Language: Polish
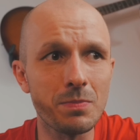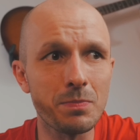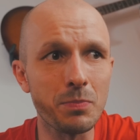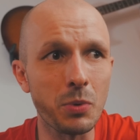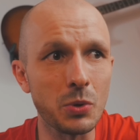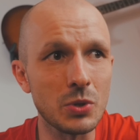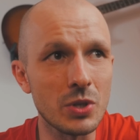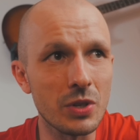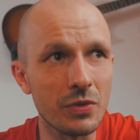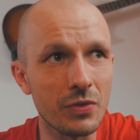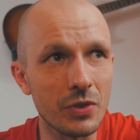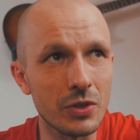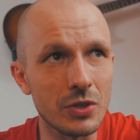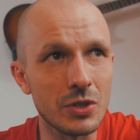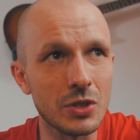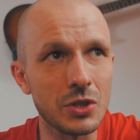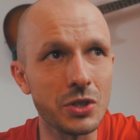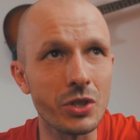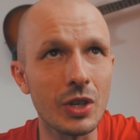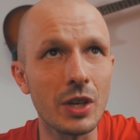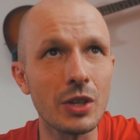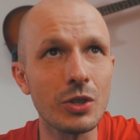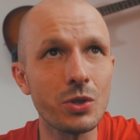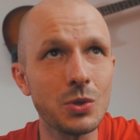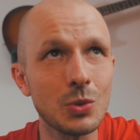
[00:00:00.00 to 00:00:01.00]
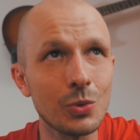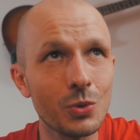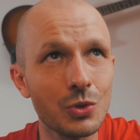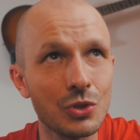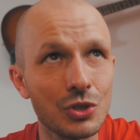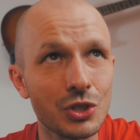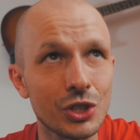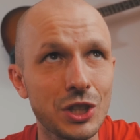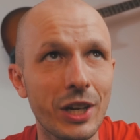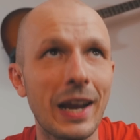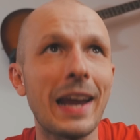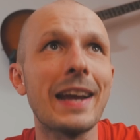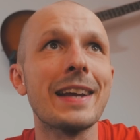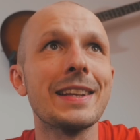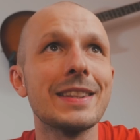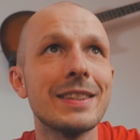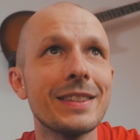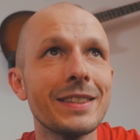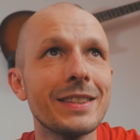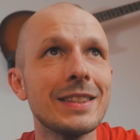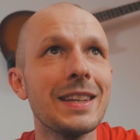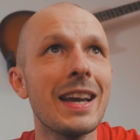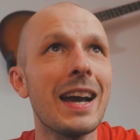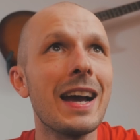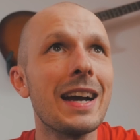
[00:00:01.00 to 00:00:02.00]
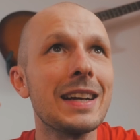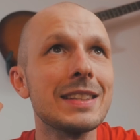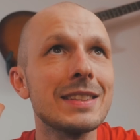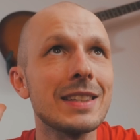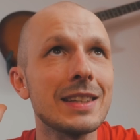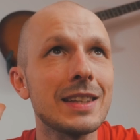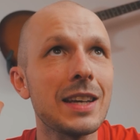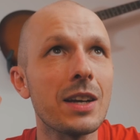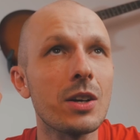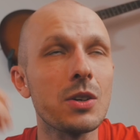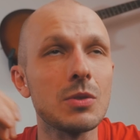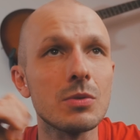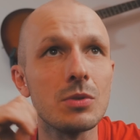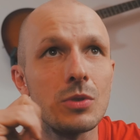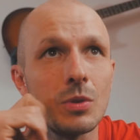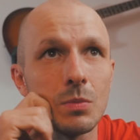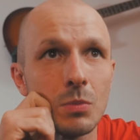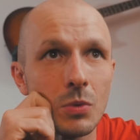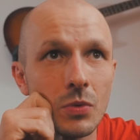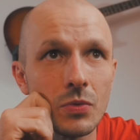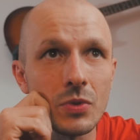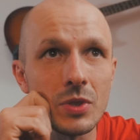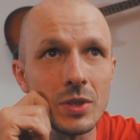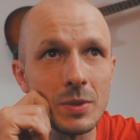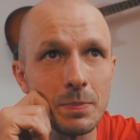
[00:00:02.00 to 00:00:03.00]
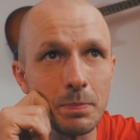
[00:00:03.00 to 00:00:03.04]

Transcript: po 93 dniach, tak jak on to mówi,